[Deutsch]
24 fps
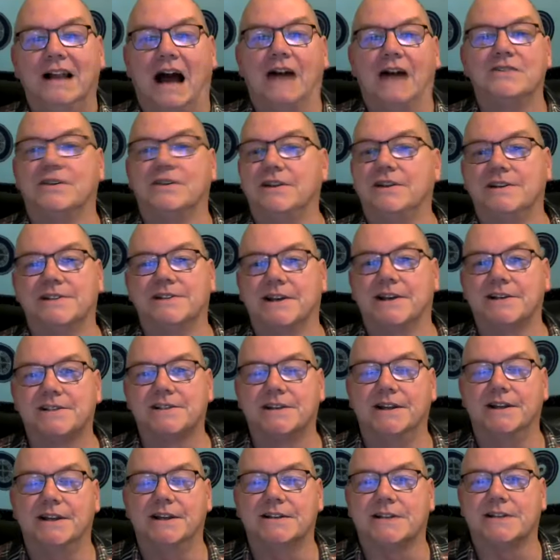Also die
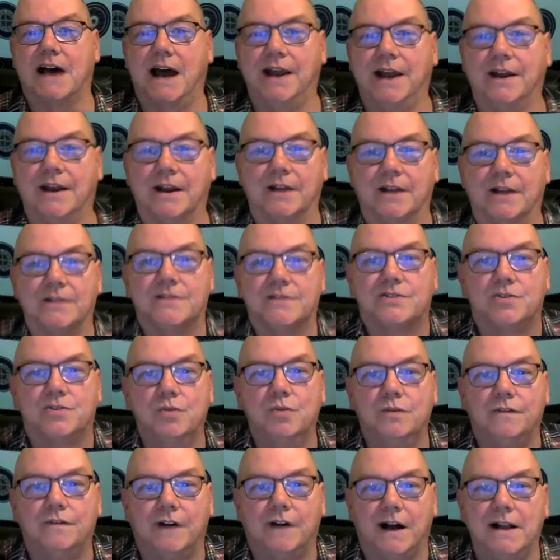16 ist ein
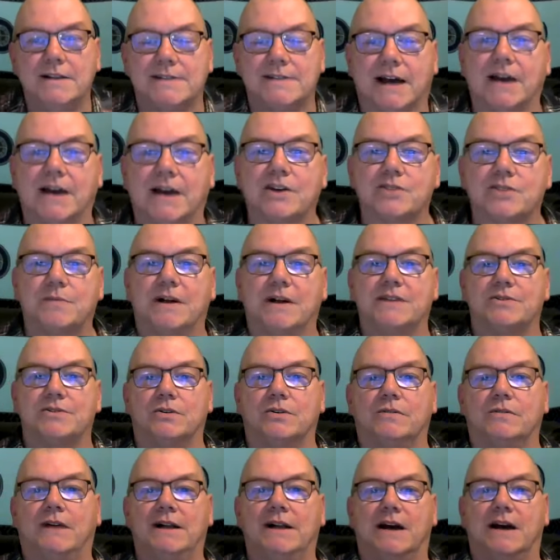Zufall, sage ich mal
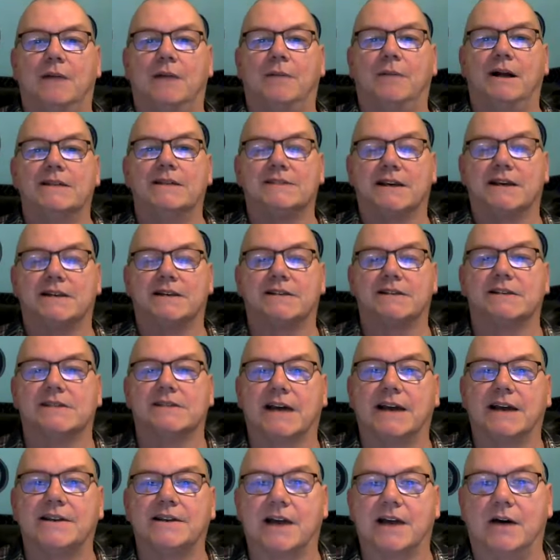so, weil damals 16
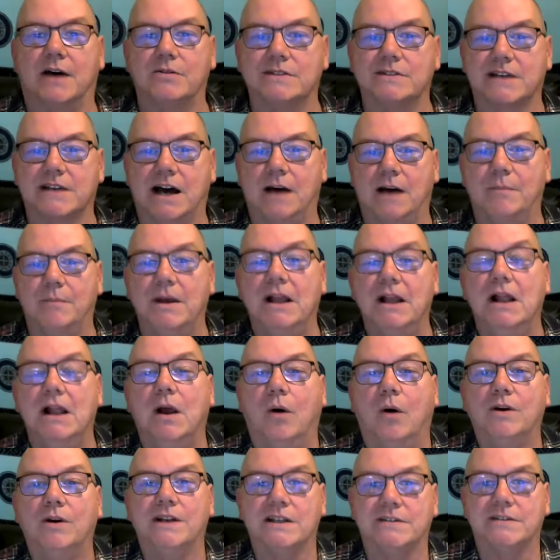Seiten rauskamen
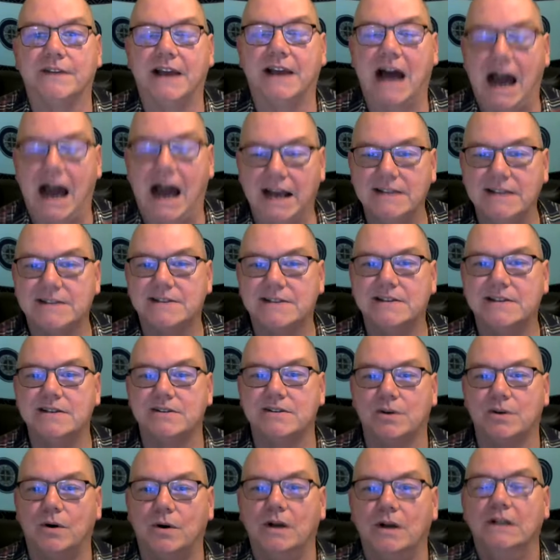und deswegen heißt sie
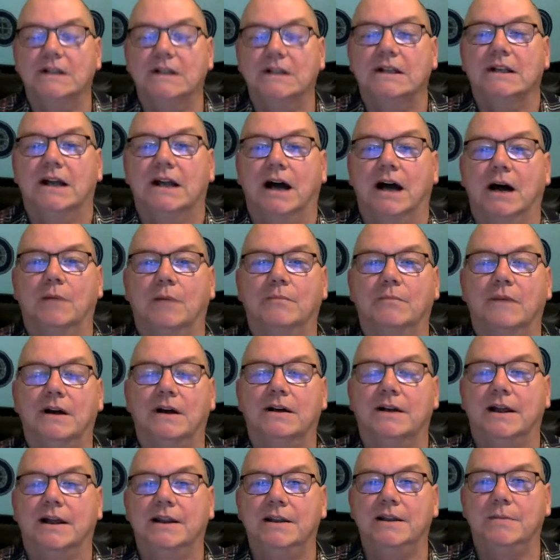so, ähm,
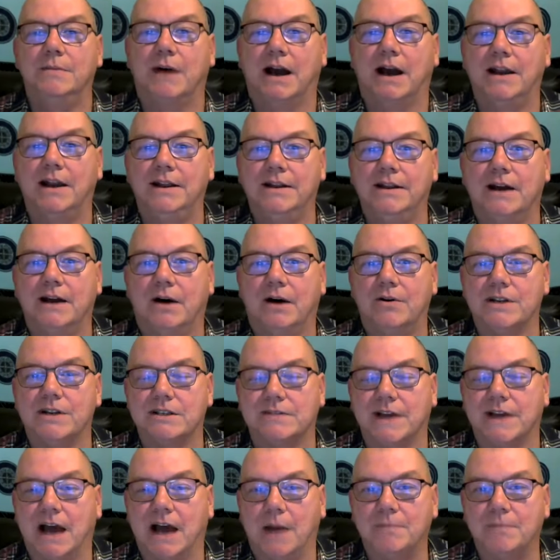äh, liebe Alina, und
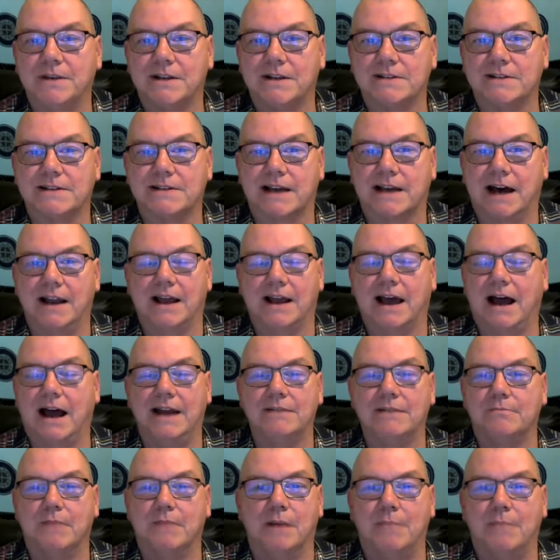deswegen habt ihr das
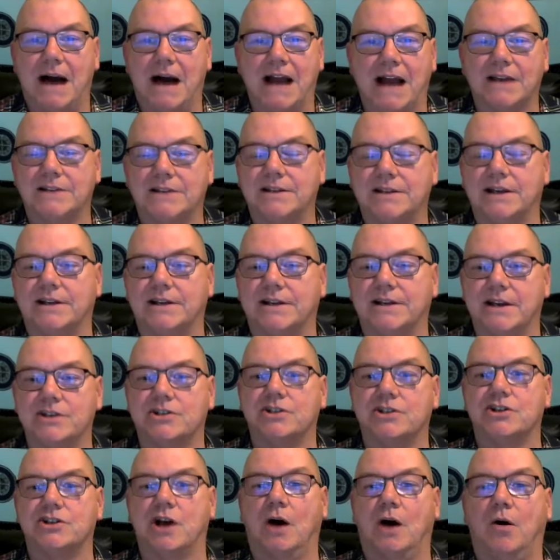rein
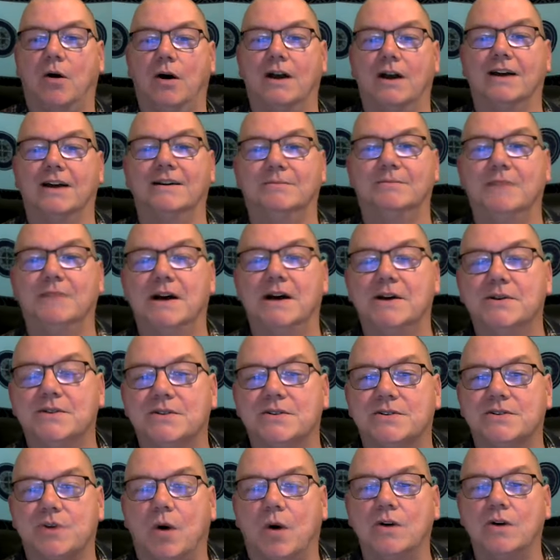marketingtechnisch auch ähm, äh,
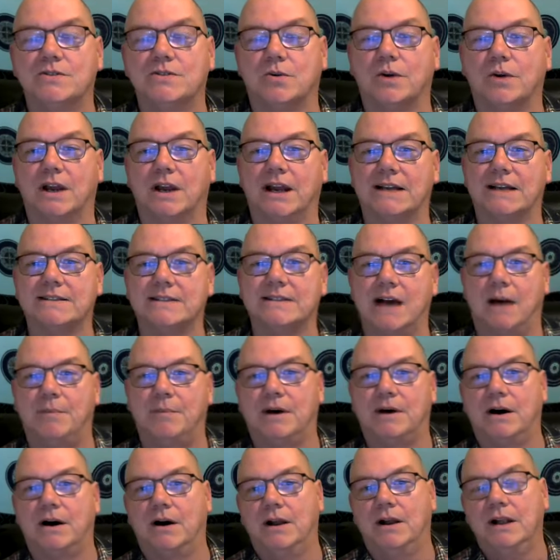so, so, gelassen.
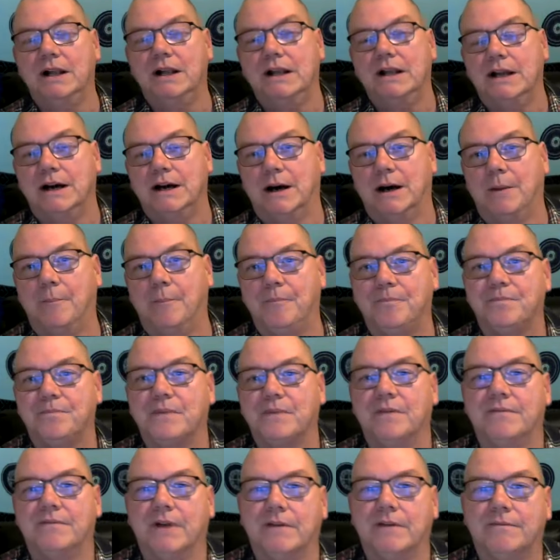Aber ähm,
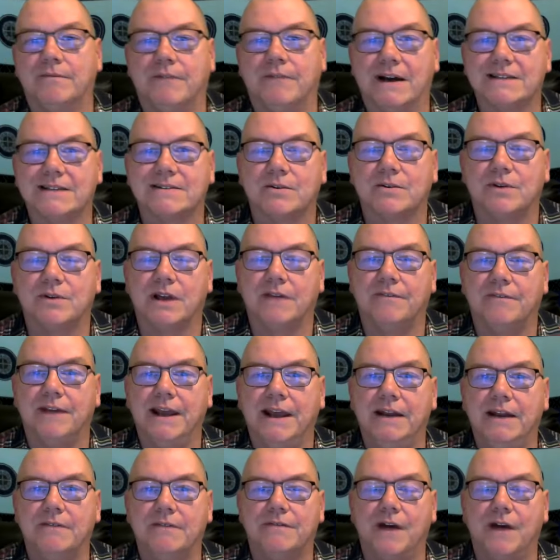was oder
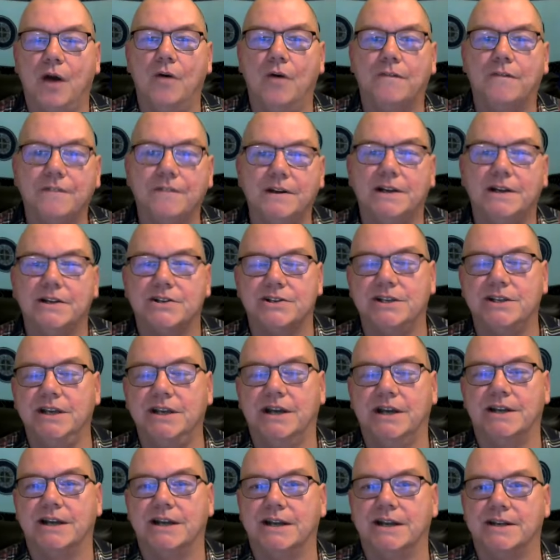wen veröffentlicht
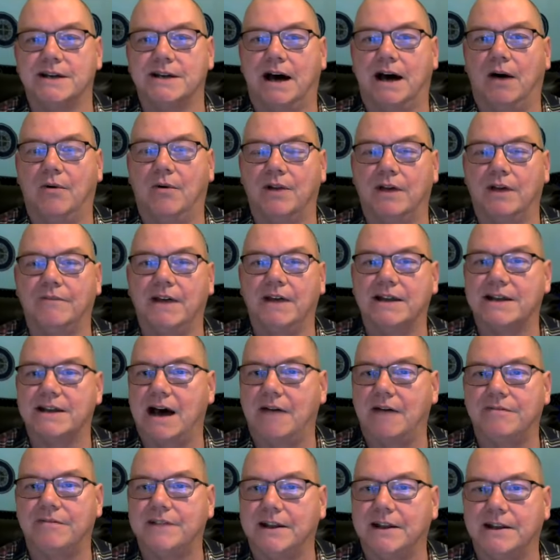ihr denn da oder wer
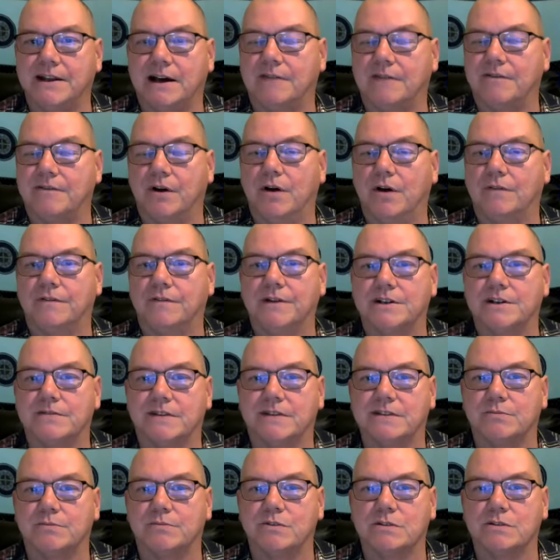darf denn da veröffentlichen?
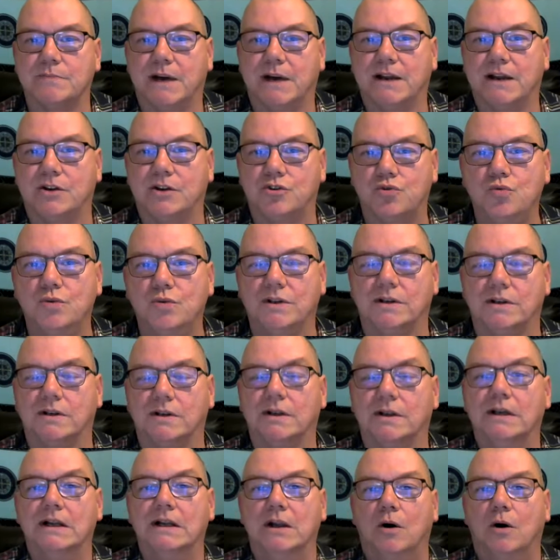Was muss man
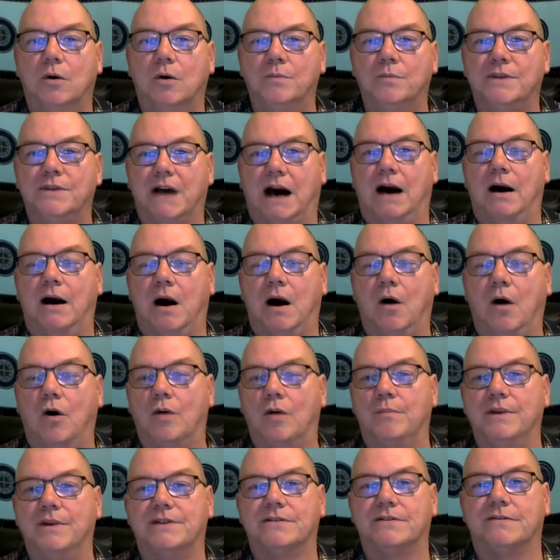tun, um da auch
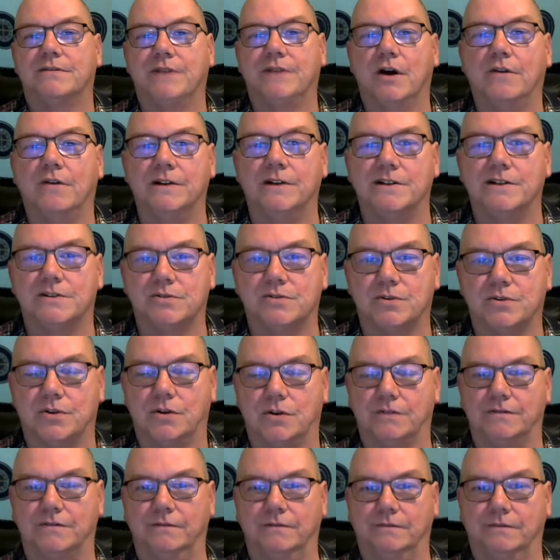also, mit veröffentlichen zu
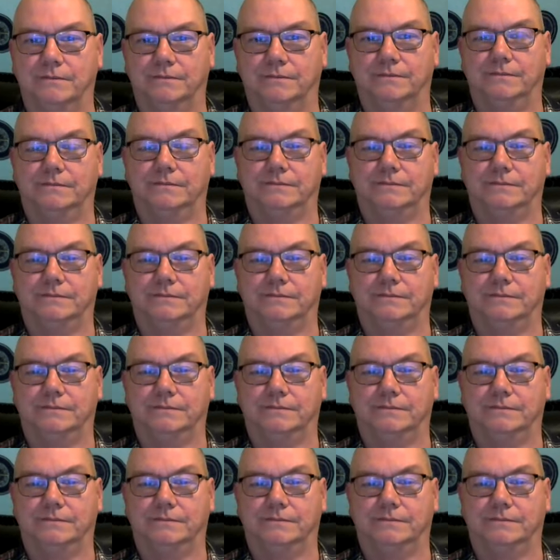dürfen?